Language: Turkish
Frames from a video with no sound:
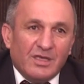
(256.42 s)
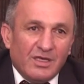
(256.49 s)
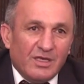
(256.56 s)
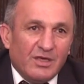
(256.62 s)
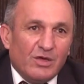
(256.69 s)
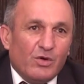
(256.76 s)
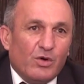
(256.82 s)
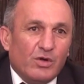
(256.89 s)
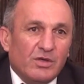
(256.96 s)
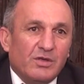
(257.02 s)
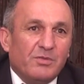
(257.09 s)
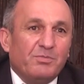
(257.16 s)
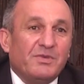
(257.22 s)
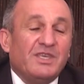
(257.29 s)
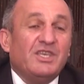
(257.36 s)
E,
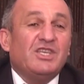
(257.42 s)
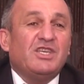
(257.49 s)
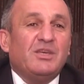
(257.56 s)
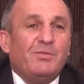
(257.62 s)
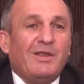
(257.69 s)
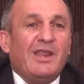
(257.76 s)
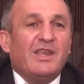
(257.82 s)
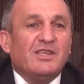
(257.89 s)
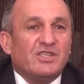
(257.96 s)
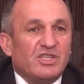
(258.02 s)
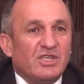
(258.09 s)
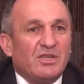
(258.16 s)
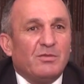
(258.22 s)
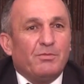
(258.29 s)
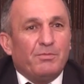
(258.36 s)
işi bilen
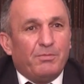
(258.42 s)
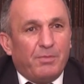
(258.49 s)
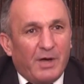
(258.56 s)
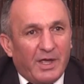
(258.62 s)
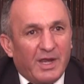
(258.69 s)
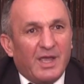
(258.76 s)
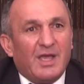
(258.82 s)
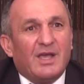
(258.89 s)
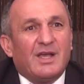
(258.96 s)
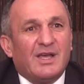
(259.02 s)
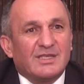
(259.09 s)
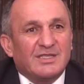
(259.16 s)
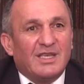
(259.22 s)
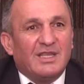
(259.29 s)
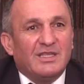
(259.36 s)
için para
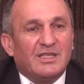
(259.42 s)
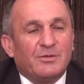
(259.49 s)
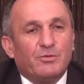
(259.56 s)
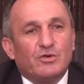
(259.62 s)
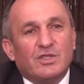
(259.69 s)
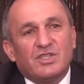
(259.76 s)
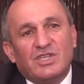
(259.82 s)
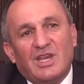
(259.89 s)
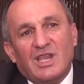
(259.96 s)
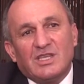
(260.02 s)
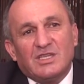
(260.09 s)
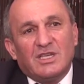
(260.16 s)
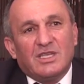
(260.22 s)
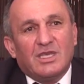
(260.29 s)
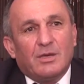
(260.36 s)
kazanılır. Burada
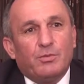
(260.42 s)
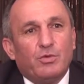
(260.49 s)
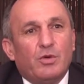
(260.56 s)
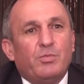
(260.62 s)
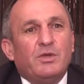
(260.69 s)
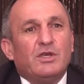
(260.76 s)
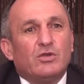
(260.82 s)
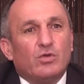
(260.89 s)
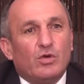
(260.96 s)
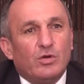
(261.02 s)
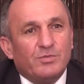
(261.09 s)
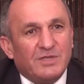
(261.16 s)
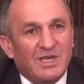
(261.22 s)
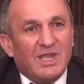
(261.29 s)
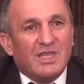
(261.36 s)
çilekçilik yapıyor. Bir
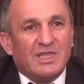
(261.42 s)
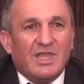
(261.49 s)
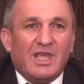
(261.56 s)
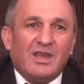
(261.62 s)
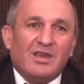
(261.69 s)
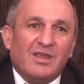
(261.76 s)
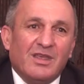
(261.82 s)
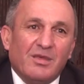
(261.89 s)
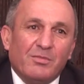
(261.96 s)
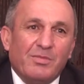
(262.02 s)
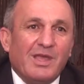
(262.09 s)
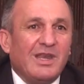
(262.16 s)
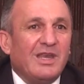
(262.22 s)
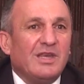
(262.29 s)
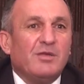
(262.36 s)
dönüm çilekten
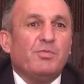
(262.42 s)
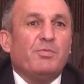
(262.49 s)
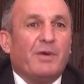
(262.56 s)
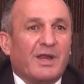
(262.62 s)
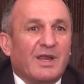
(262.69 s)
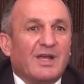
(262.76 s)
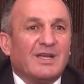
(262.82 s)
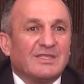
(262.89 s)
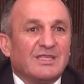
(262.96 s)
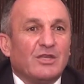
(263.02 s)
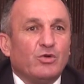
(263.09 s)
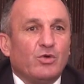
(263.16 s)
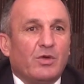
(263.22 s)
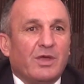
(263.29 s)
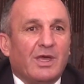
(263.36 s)
belirli bir para
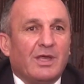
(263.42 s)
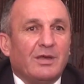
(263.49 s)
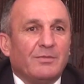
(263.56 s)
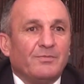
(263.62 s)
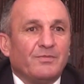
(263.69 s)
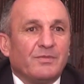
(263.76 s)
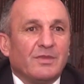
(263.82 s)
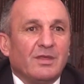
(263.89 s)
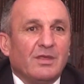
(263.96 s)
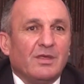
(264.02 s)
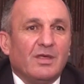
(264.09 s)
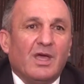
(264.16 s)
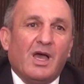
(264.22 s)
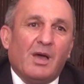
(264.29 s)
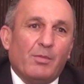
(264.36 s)
kazanıyor yani.
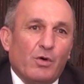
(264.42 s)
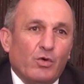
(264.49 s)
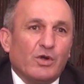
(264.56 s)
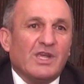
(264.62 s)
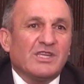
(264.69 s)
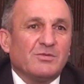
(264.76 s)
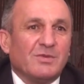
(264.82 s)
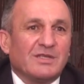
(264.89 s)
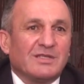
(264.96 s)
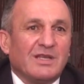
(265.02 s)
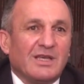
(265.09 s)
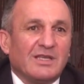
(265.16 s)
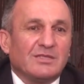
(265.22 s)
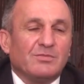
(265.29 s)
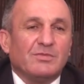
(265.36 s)
Evet. Ama uğraşması
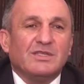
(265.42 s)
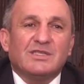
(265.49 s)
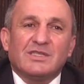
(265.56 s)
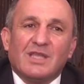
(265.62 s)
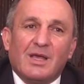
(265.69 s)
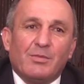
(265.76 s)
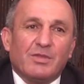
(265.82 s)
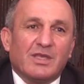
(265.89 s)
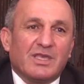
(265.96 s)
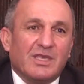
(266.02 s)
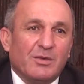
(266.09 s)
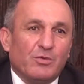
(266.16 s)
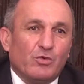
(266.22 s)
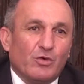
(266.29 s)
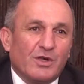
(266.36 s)
lazım. İslam'daki
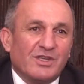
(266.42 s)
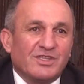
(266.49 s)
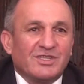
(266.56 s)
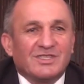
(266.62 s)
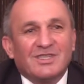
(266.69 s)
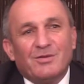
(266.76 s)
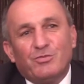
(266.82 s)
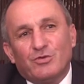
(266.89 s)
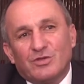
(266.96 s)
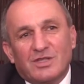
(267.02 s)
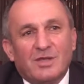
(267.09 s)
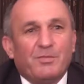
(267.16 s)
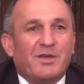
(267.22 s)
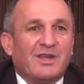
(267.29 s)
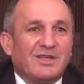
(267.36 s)
gibi uğraşırsa burada
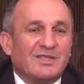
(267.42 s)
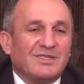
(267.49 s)
da para